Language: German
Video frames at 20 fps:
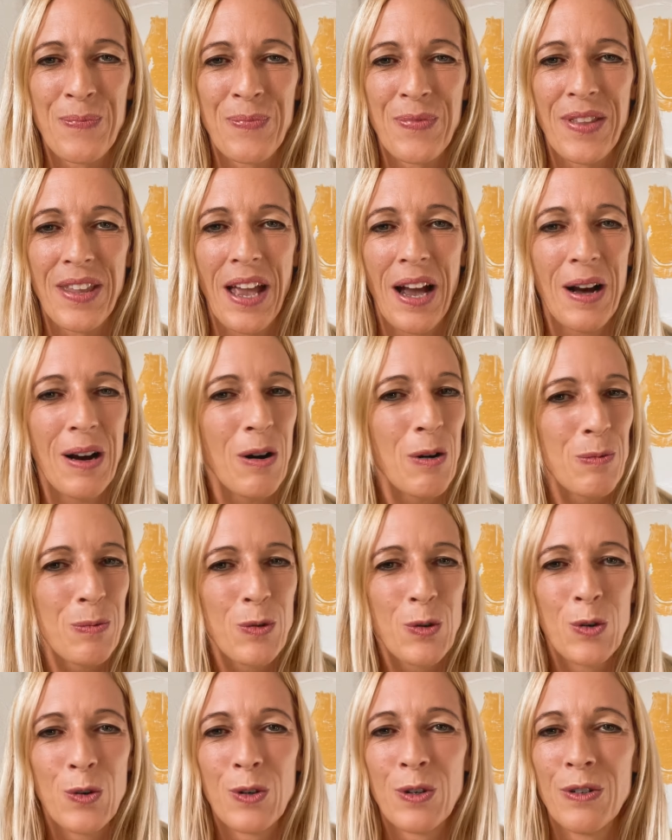Ja, ob
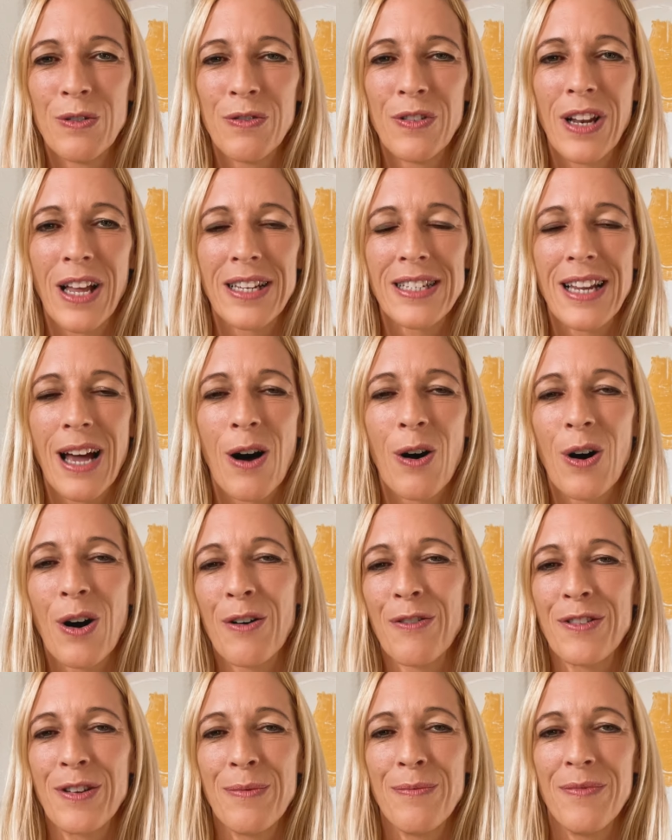du vielleicht auch
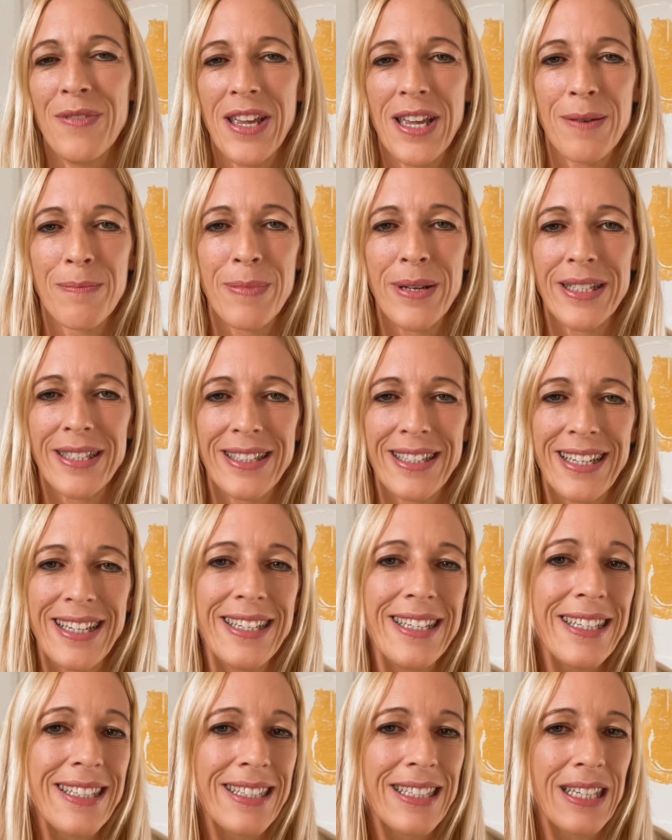auf dem Weg bist in
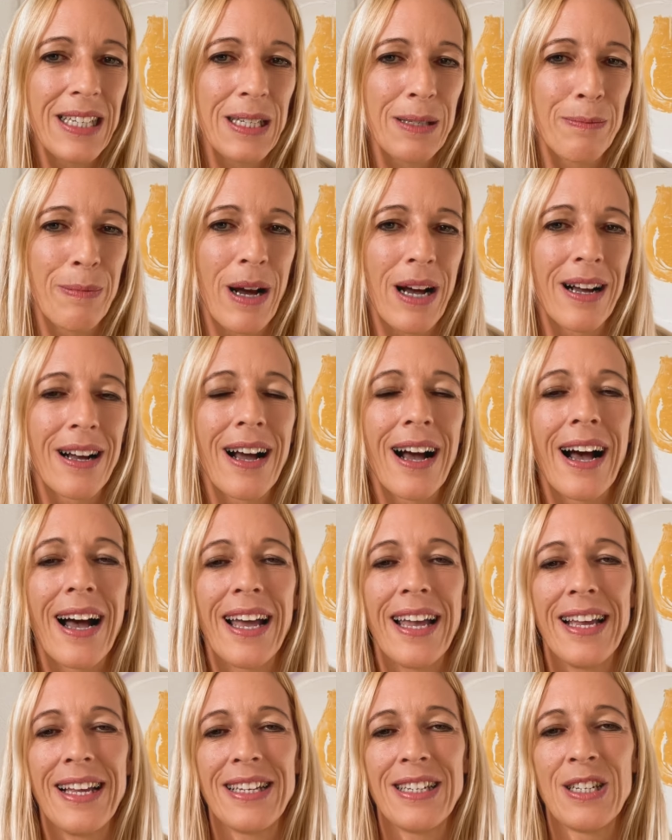die
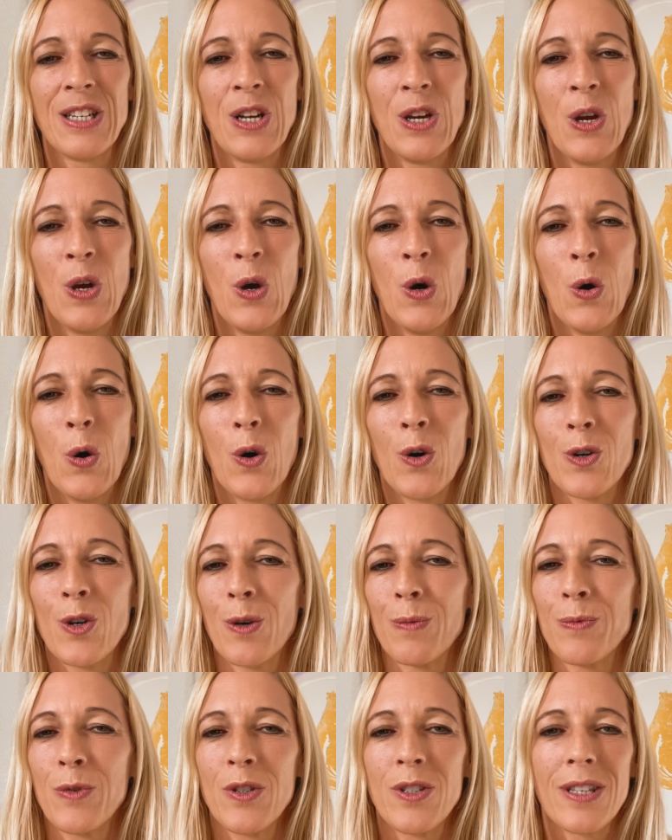Sichtbarkeit oder
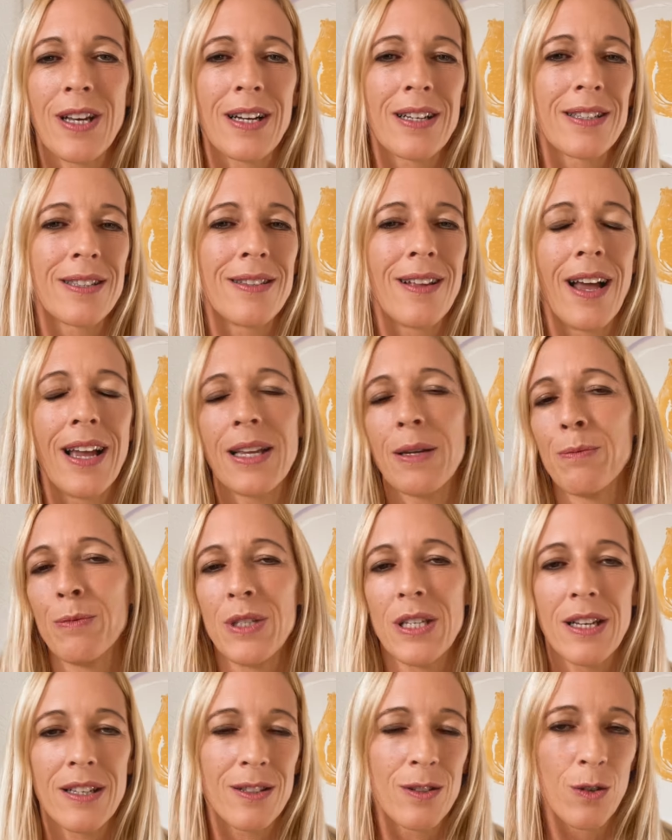ob du sagst, na, ich muss
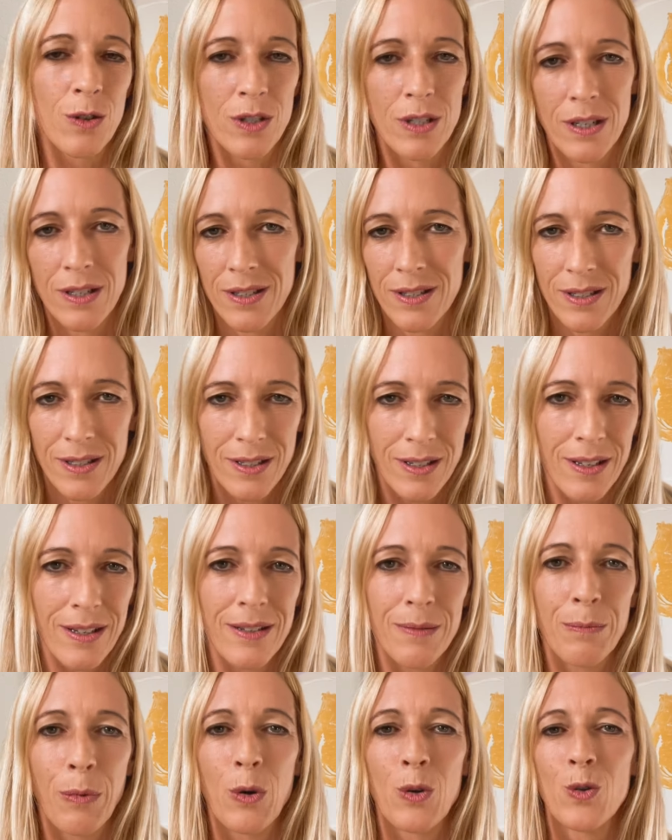erst noch das
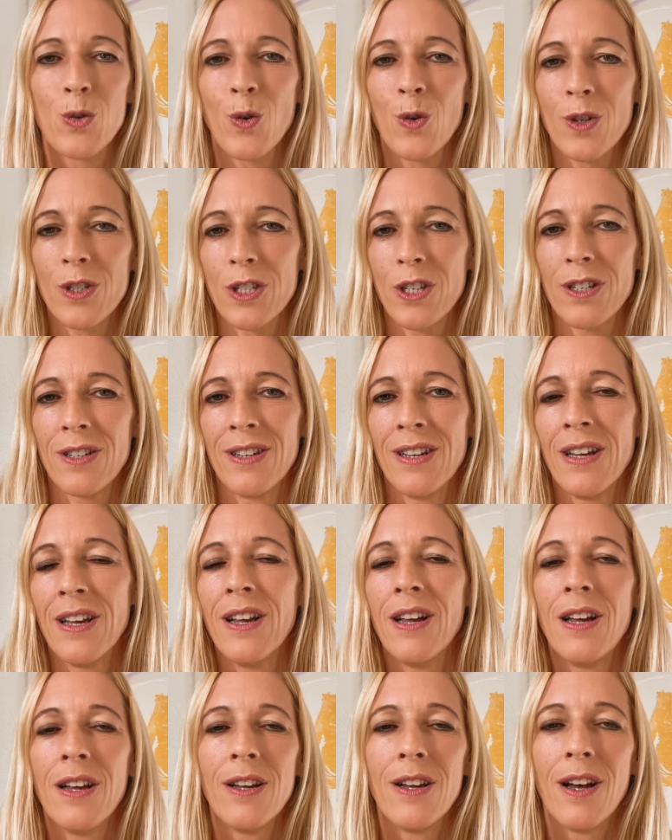Produkt
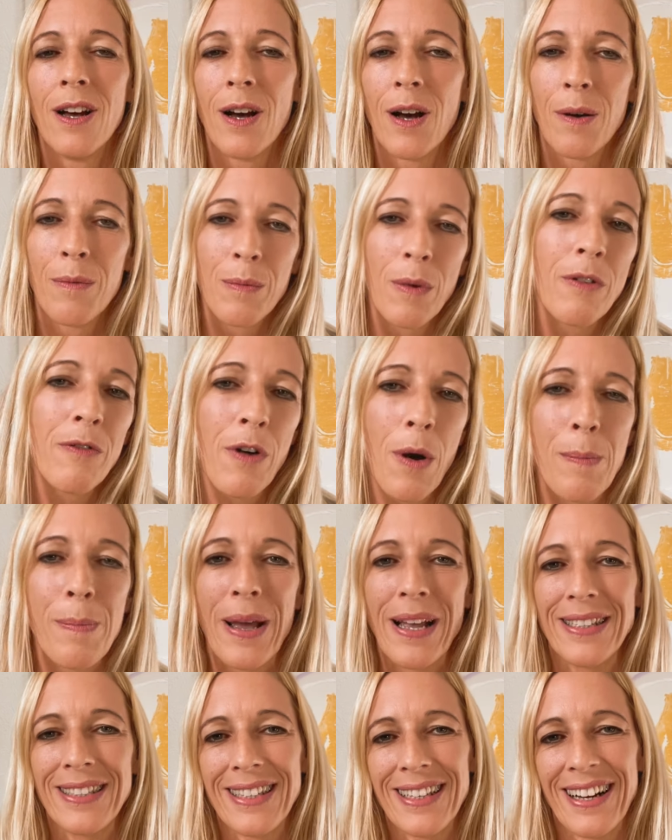ähm,
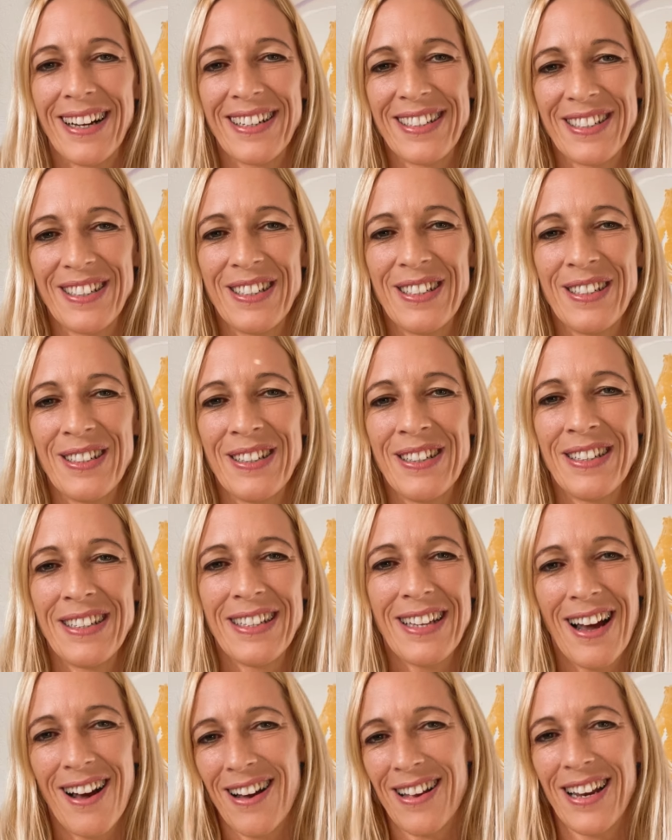verbessern.
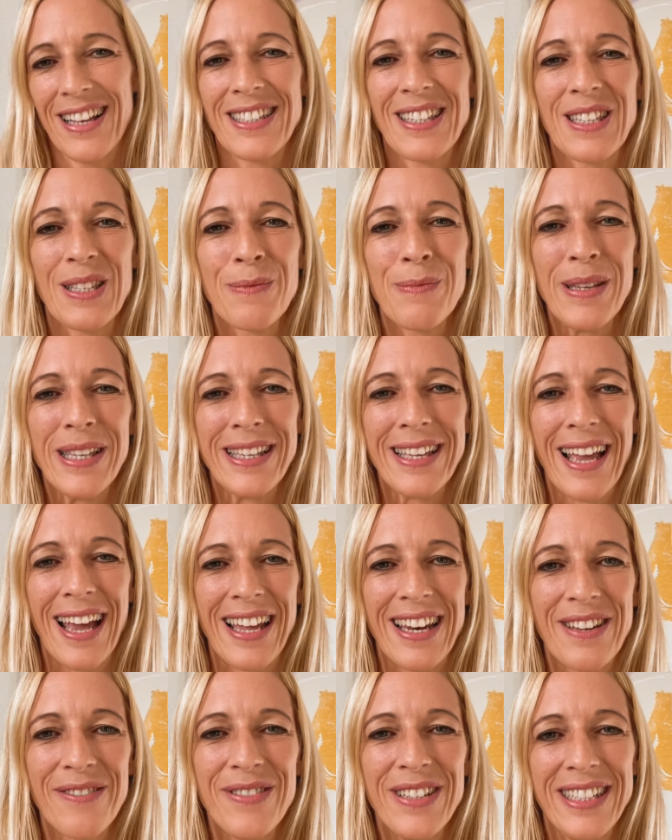Ja, lass es mich
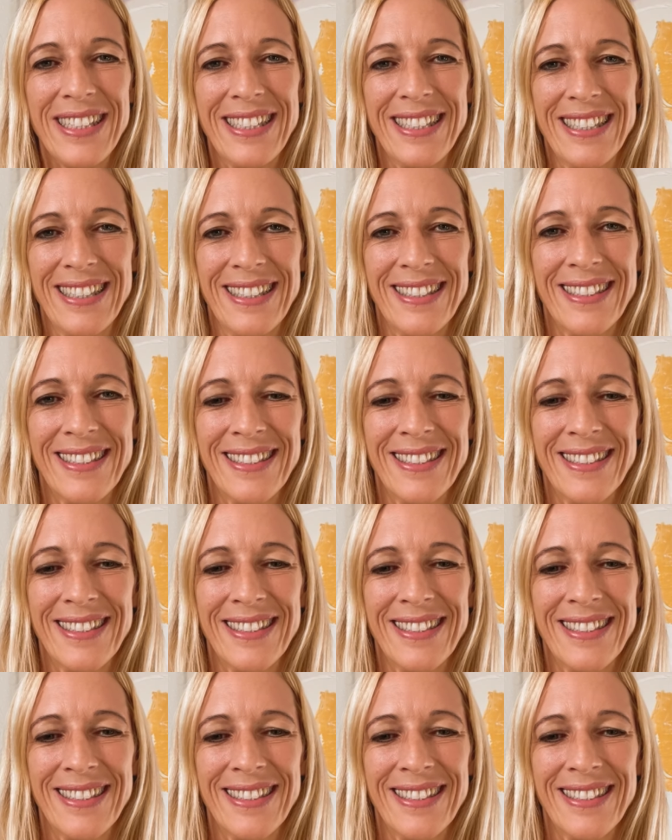gerne wissen.